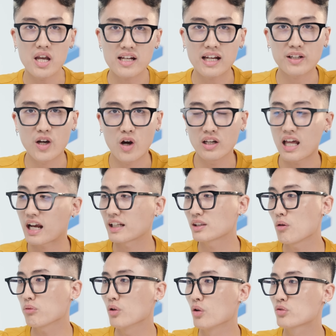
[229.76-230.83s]
Bên cạnh đó là cái
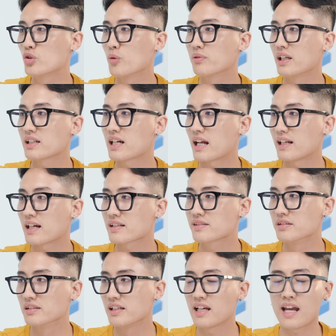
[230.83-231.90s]
tốc độ chụp lẫn khả năng
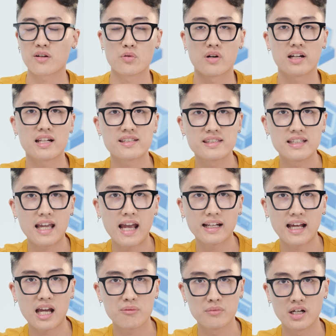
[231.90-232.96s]
xử lý ảnh của Galaxy
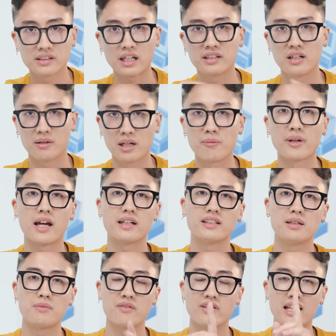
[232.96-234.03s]
S20 tại thời điểm này
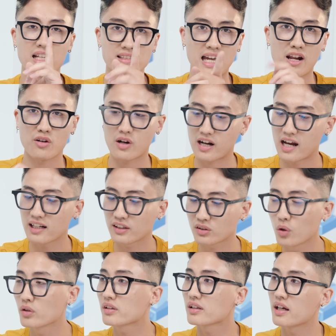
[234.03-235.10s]
thì mình vẫn đánh giá nó khá là
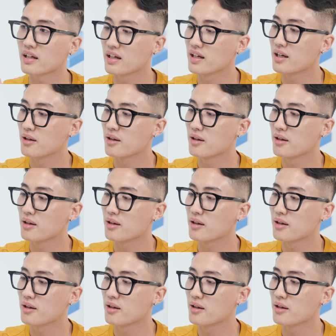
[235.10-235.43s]
tốt đây.